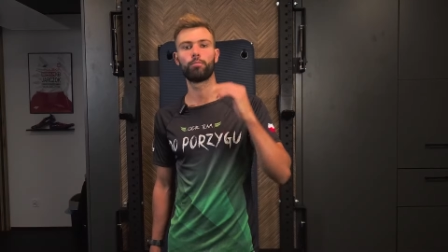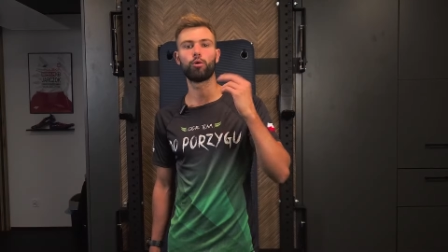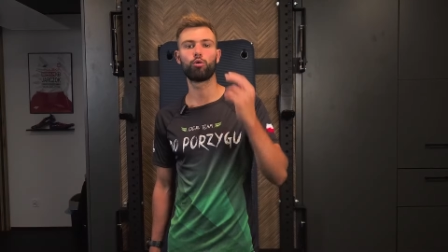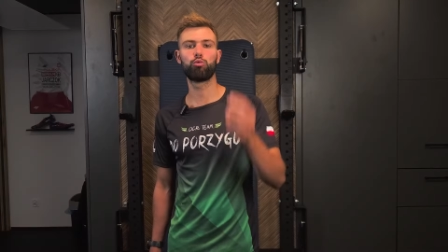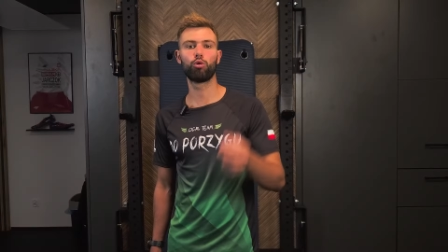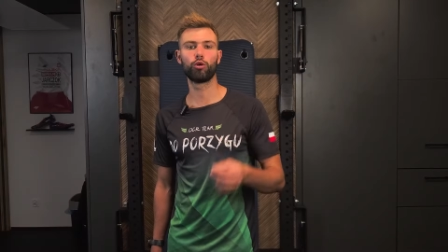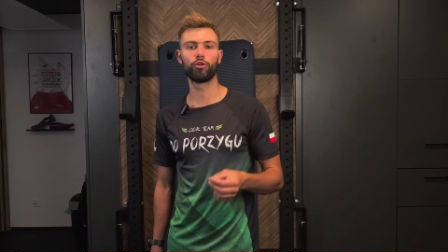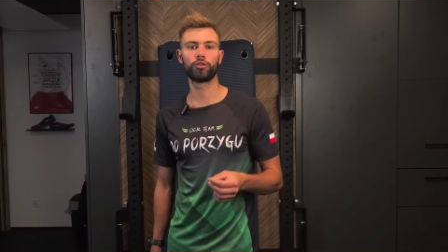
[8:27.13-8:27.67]

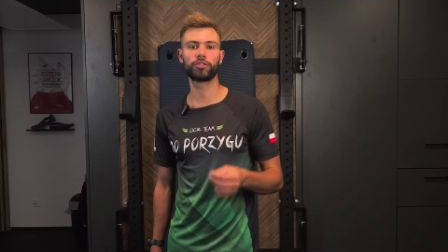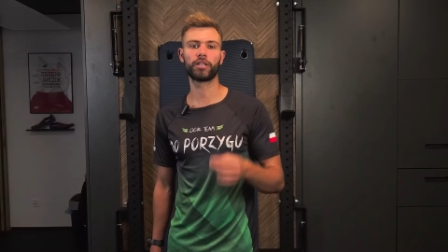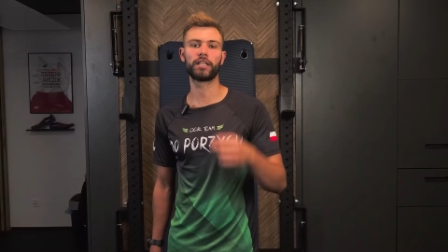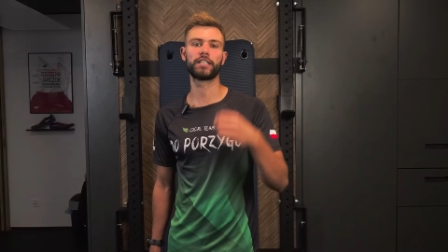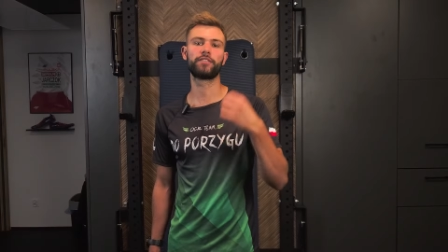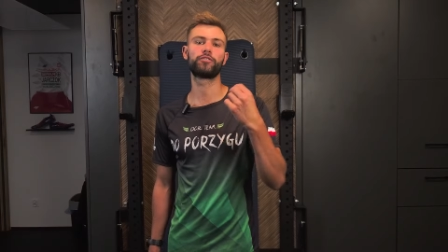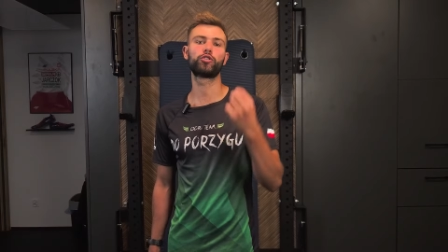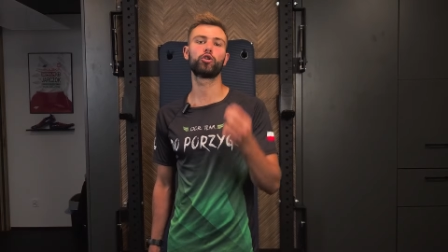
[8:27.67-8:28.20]
pochłonąć, a
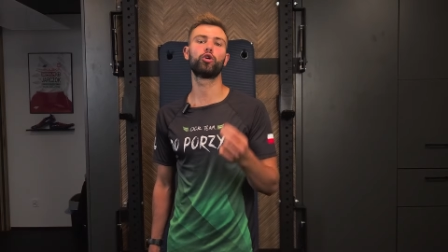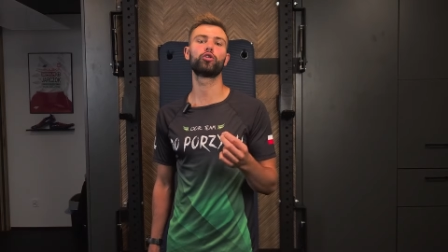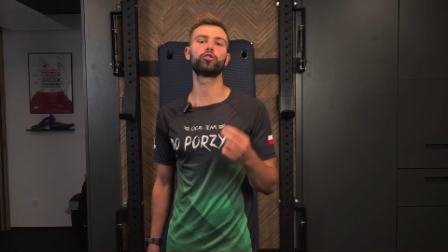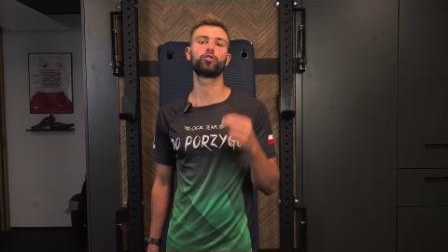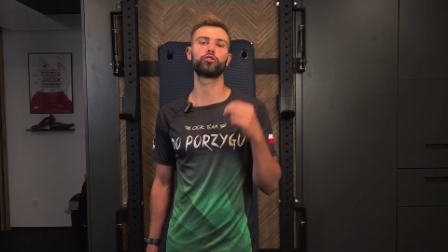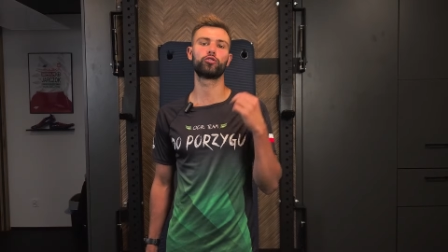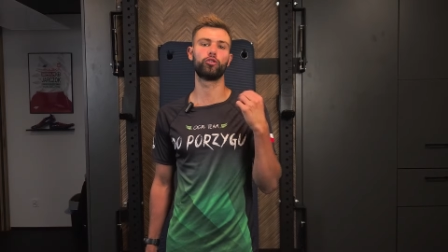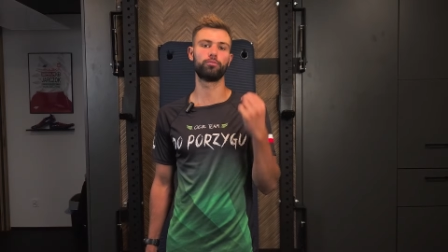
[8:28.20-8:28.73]
nie
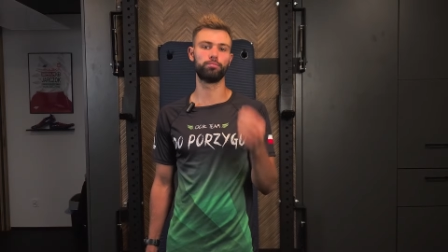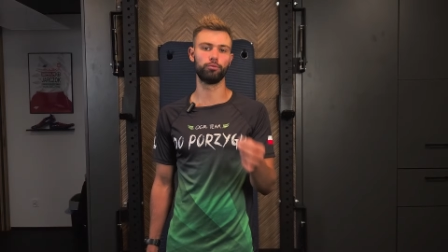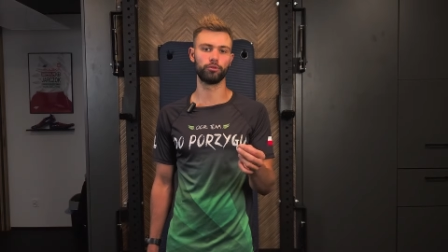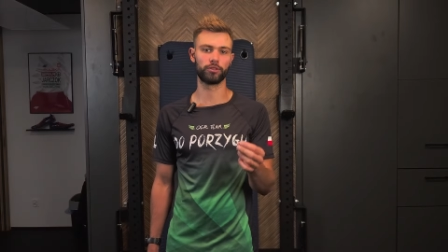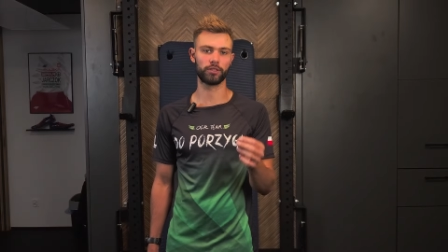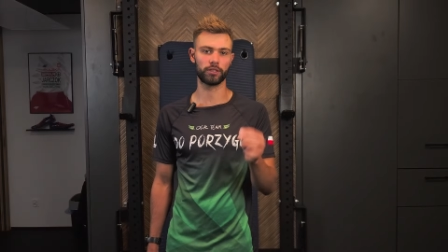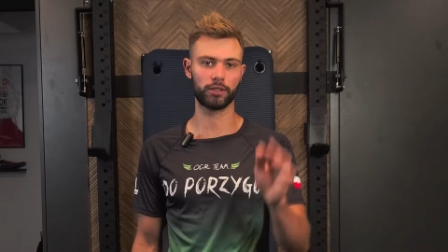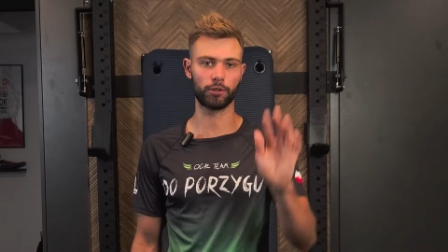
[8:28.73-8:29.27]
wciągnąć do
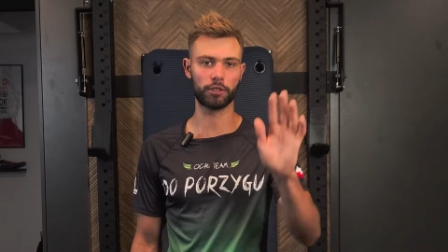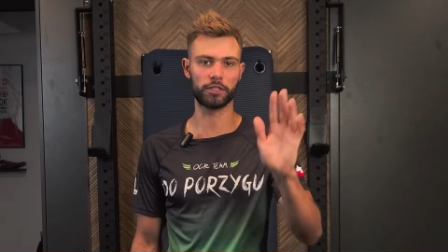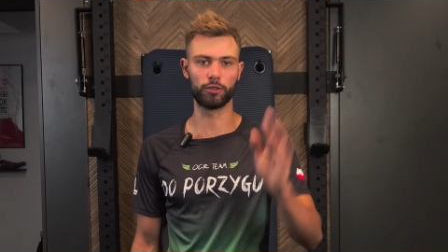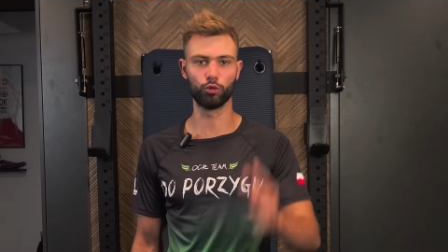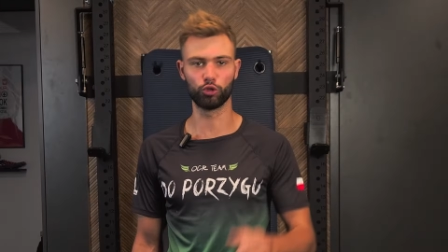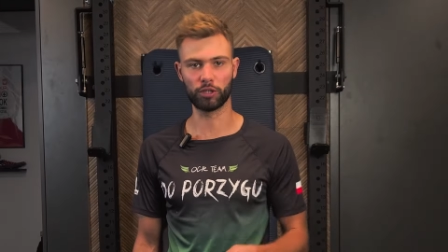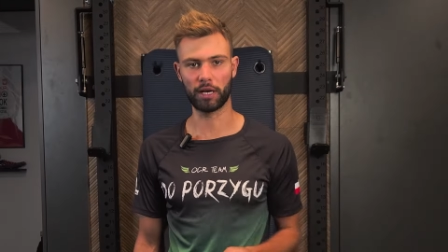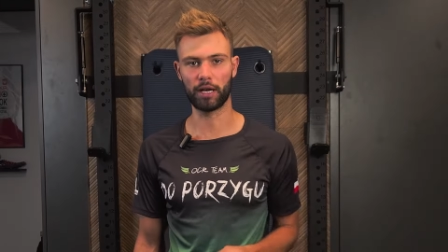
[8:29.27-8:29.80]
płuc. To jest
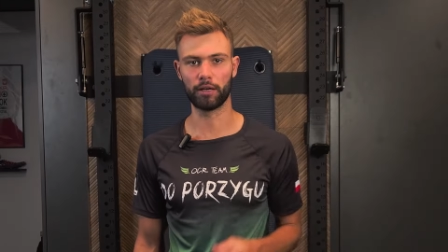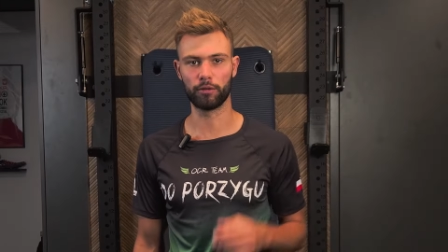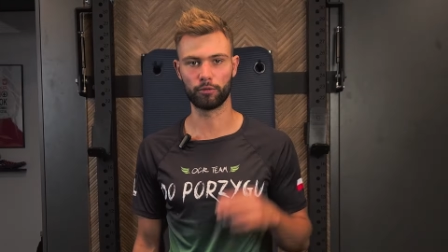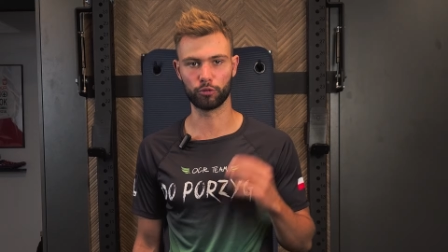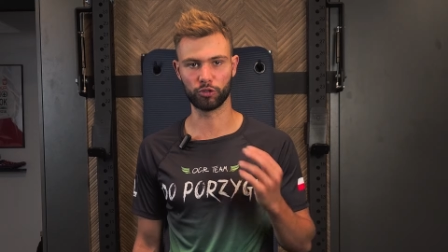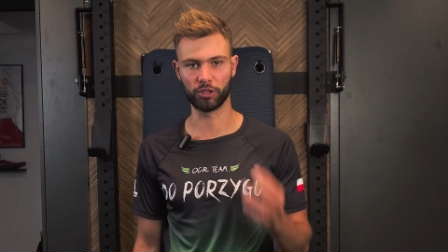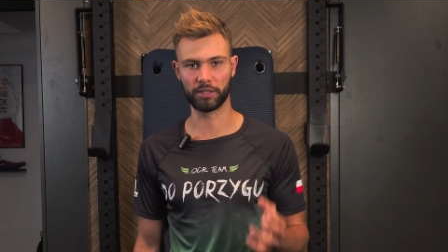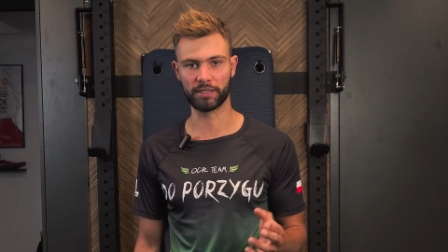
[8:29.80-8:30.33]
duża
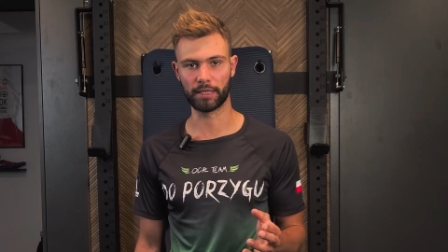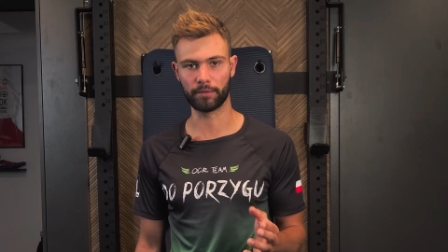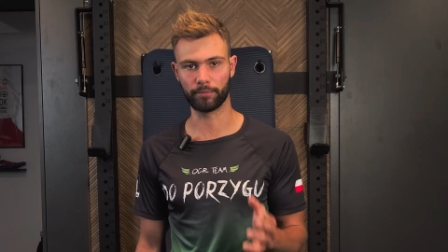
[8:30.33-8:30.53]
różnica.